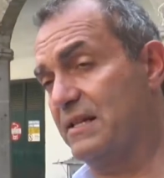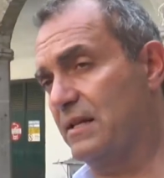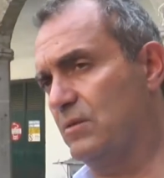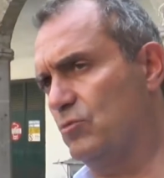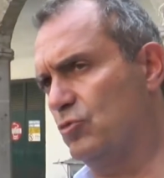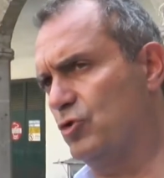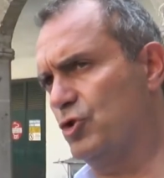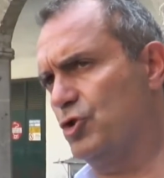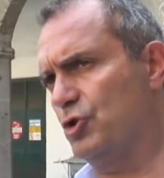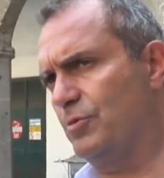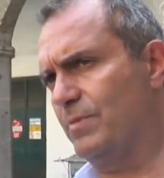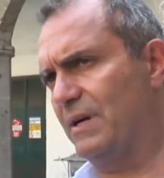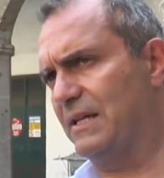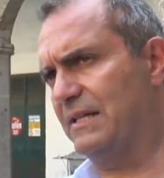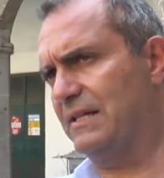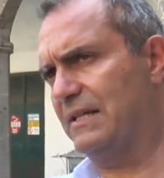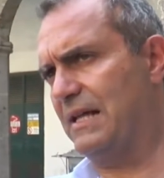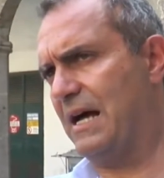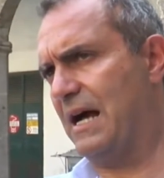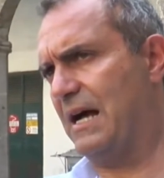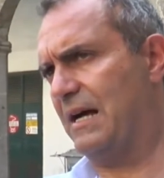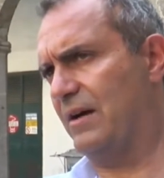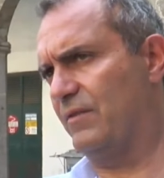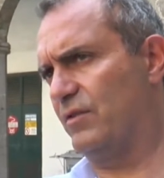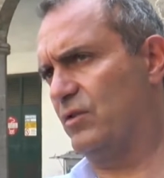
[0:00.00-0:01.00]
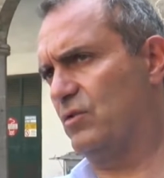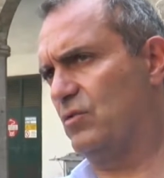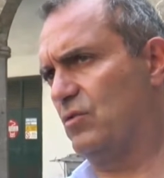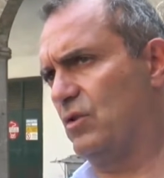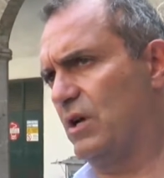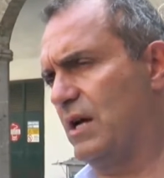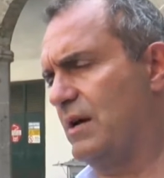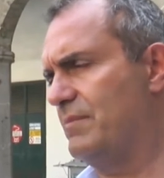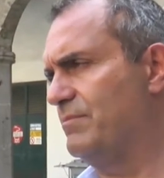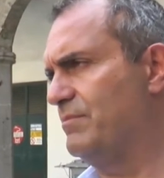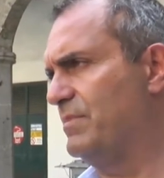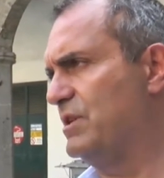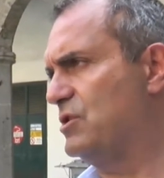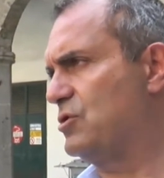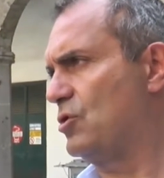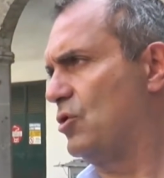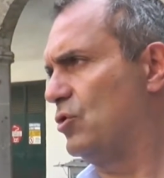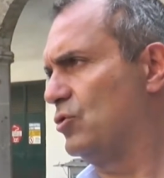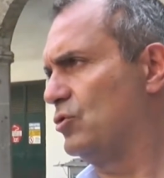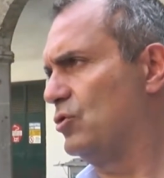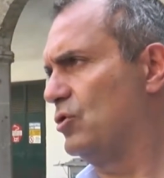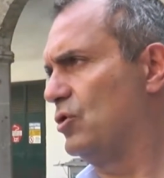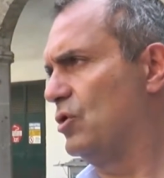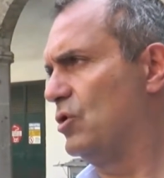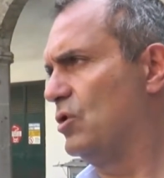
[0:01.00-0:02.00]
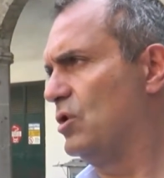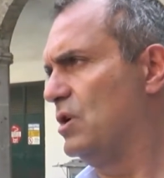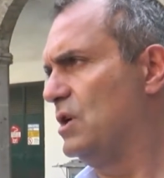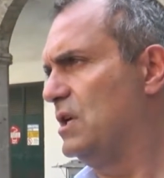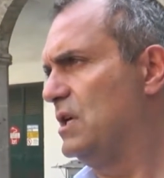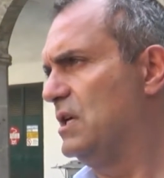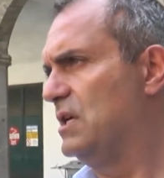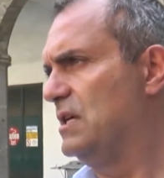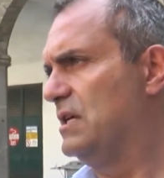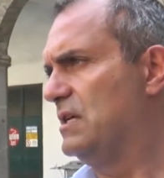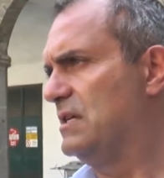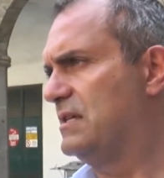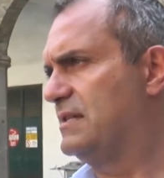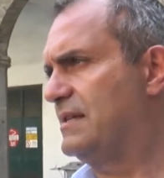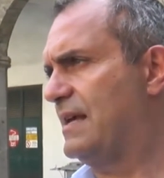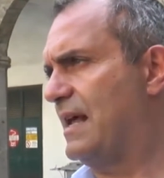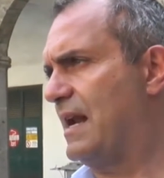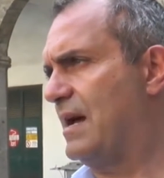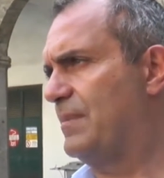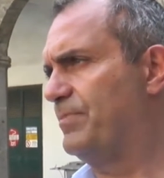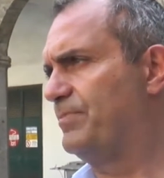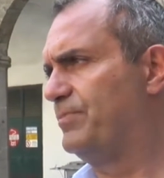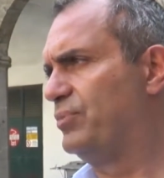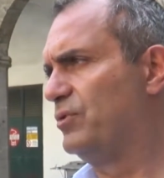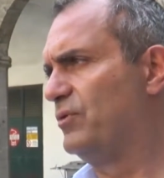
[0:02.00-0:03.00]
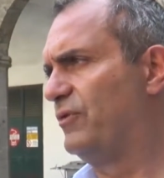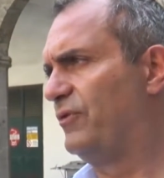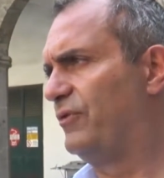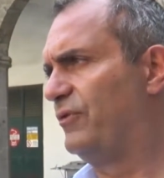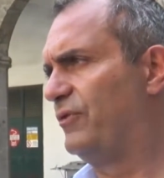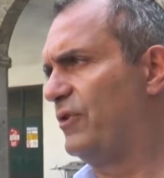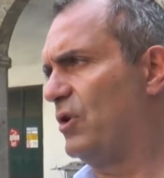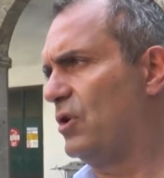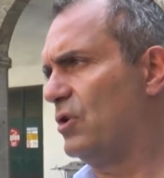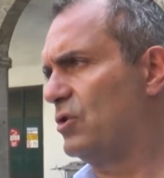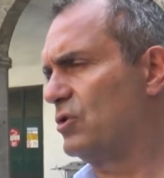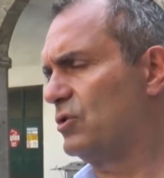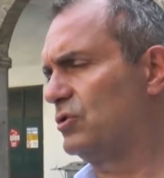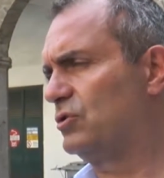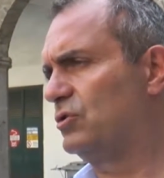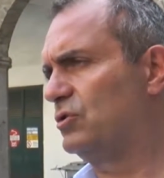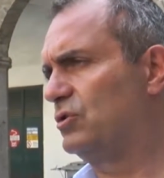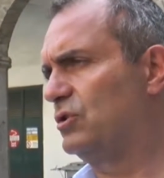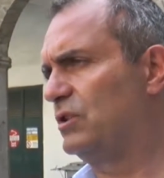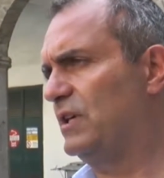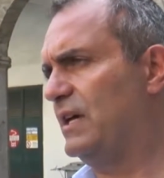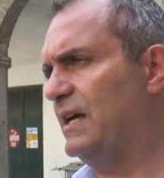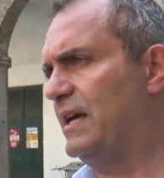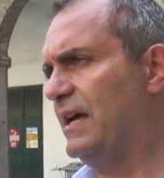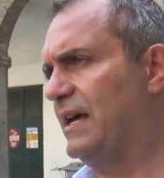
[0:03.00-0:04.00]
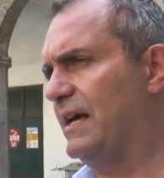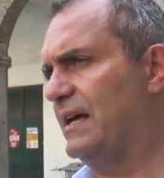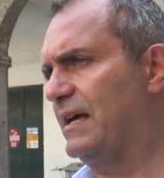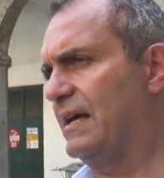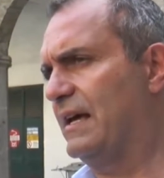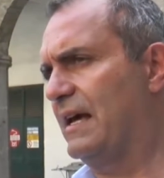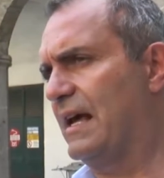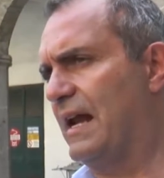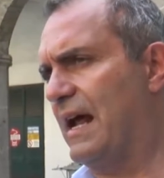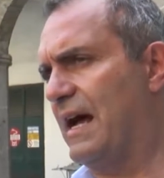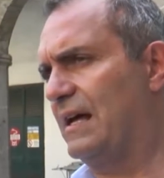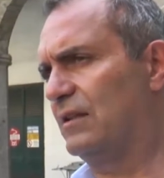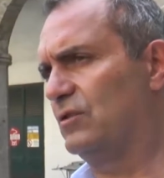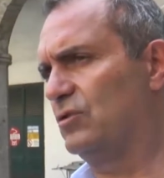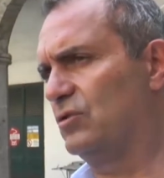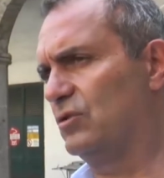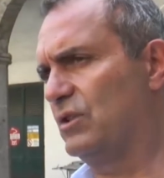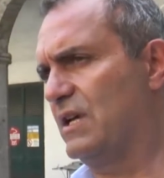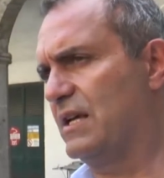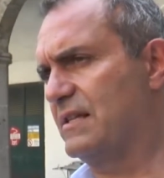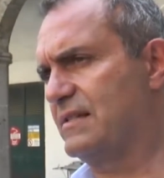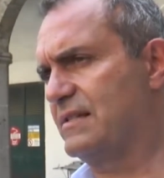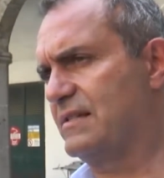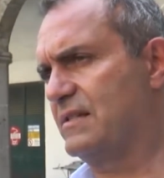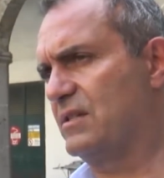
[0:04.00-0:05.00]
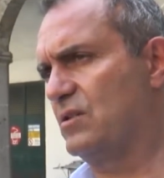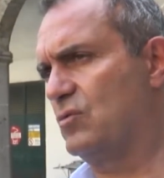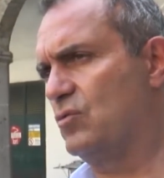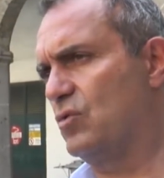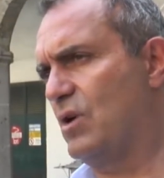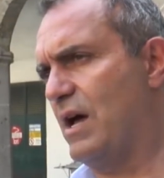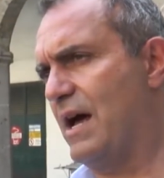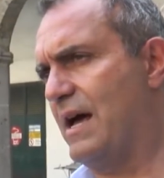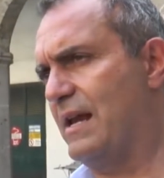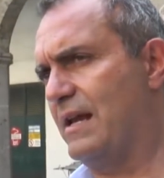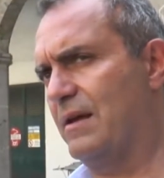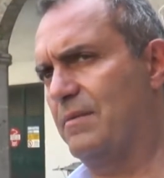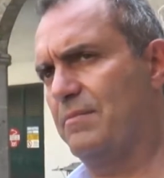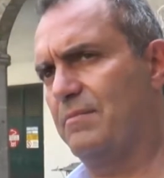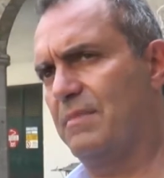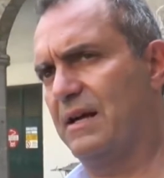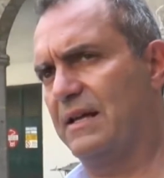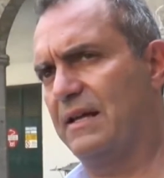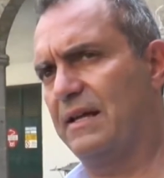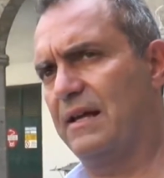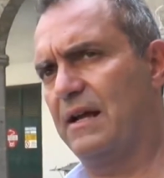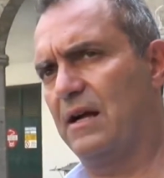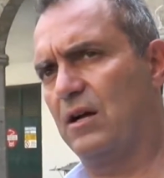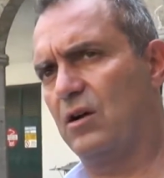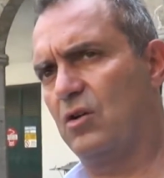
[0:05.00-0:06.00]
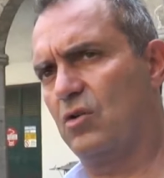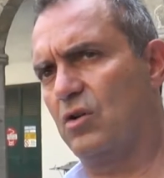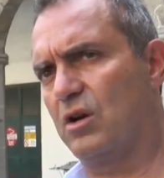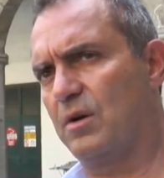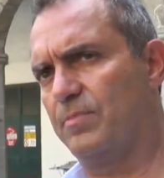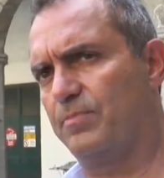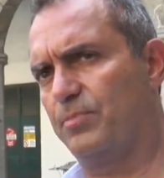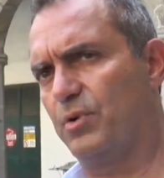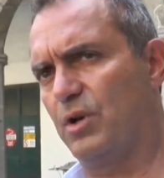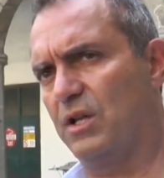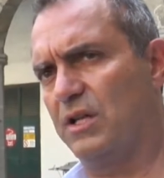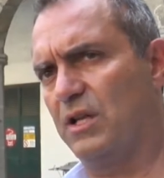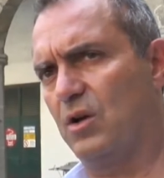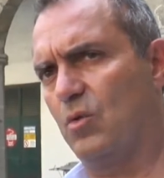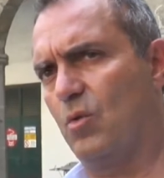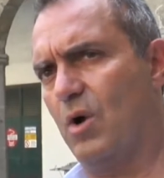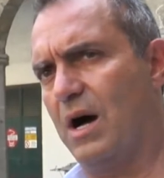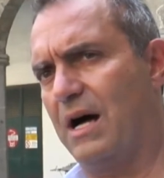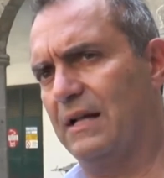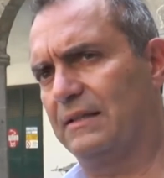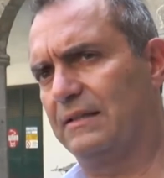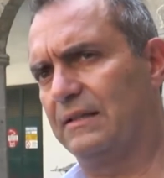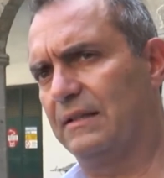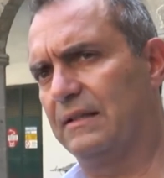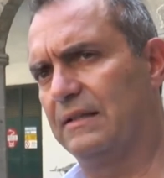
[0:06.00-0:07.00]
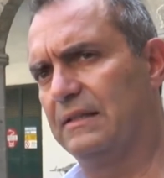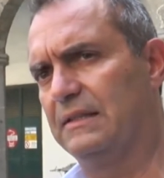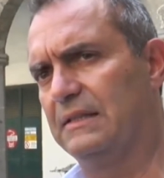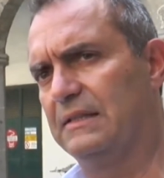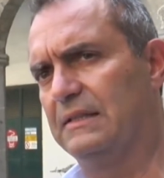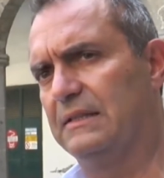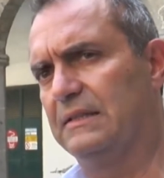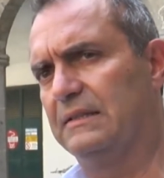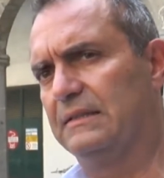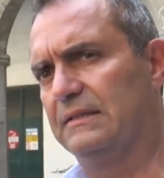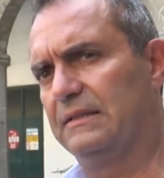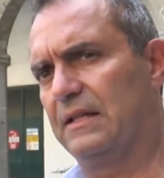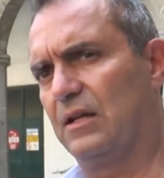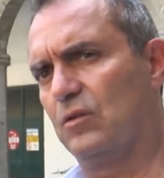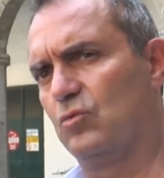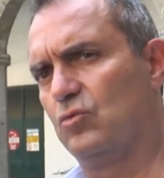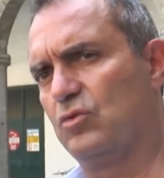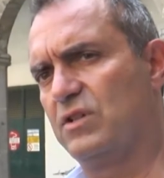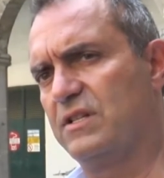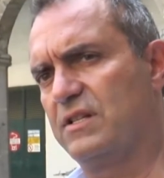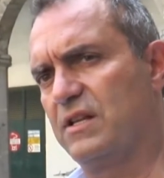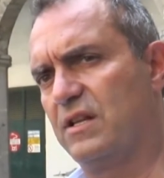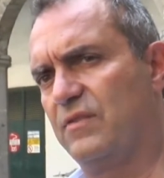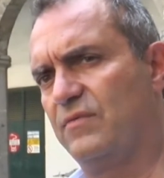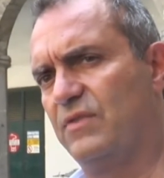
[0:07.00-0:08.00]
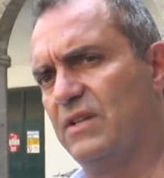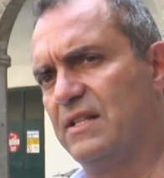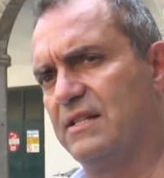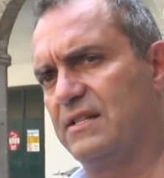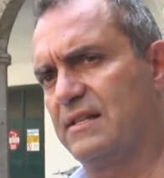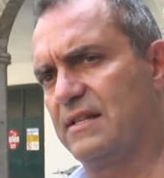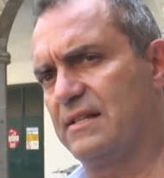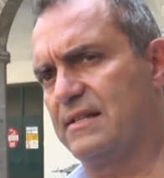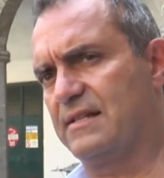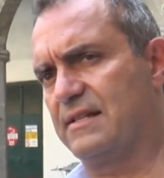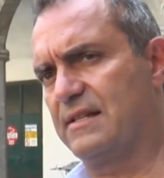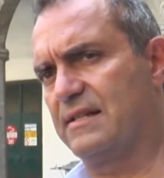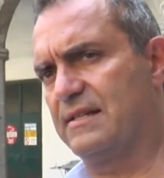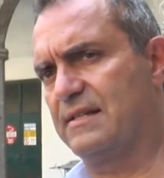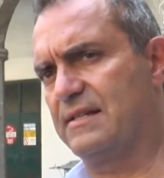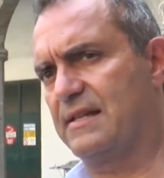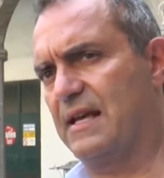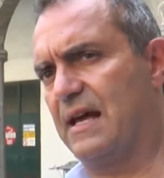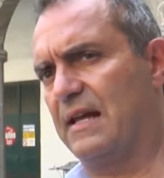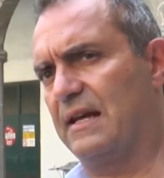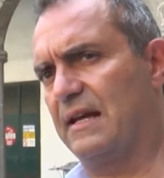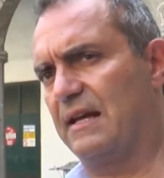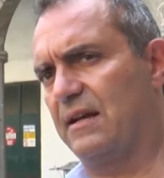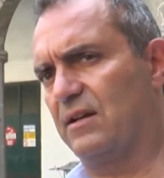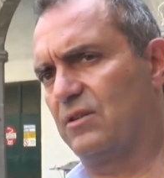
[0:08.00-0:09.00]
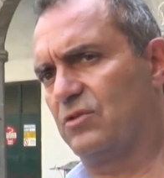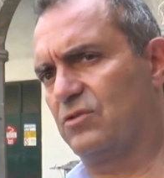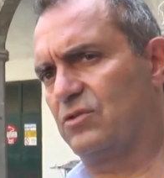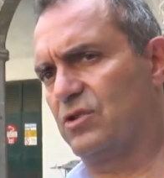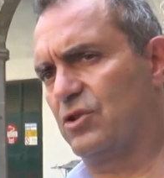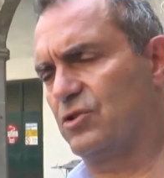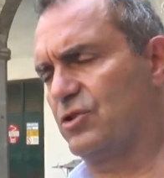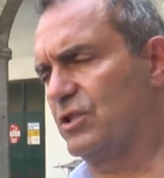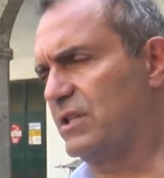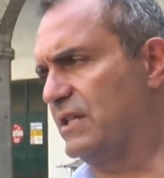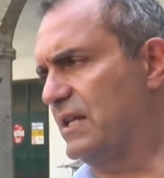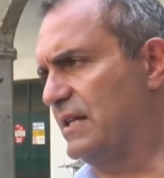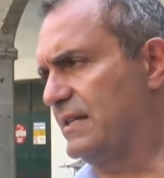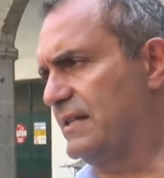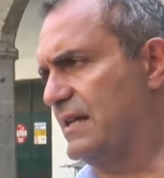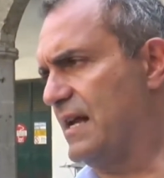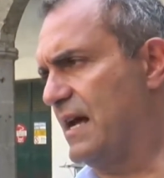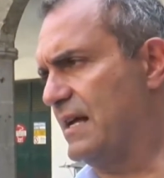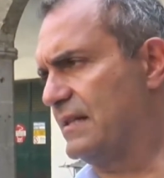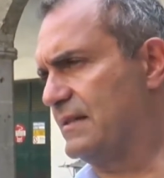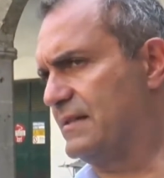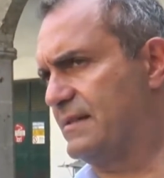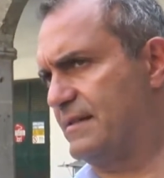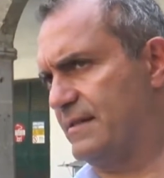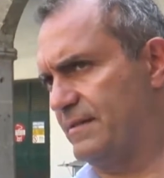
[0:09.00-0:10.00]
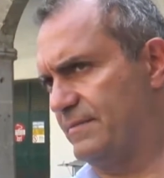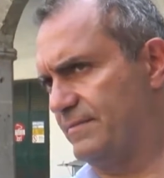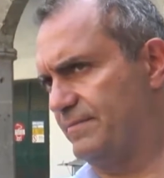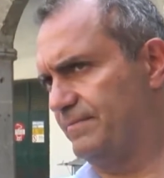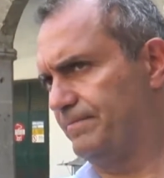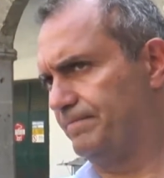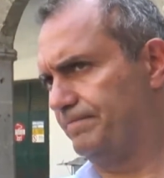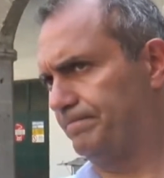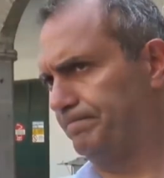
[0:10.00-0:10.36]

le municipalità che avevano un gran bisogno, sarà più forte e in grado di assicurare in maniera ancora più adeguata taluni servizi essenziali alla nostra cittadinanza.